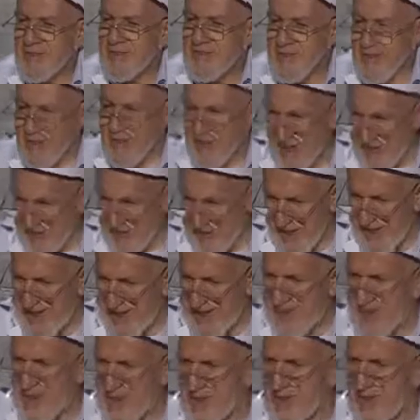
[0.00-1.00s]

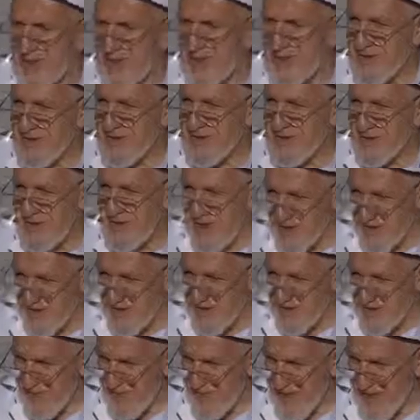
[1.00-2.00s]
ölenlerin
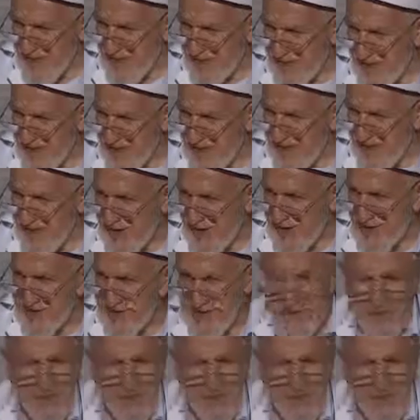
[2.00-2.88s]
yanında melekler var.